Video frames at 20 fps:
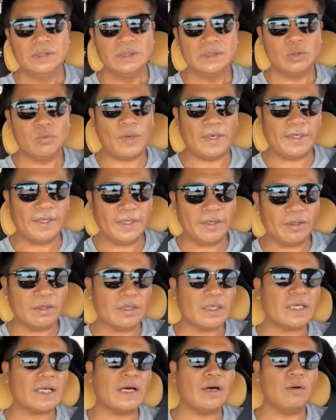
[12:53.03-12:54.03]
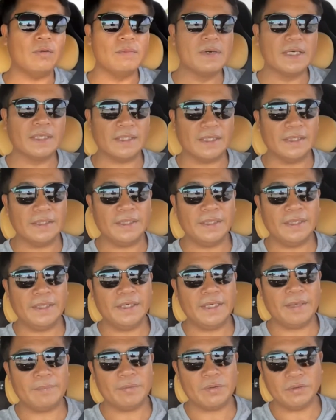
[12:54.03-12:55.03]
ทุกวันนี้ก็เข้าเมืองแต่ละที
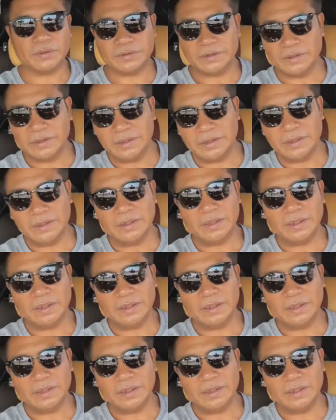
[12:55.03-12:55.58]
นะครับ ก็ซื้อ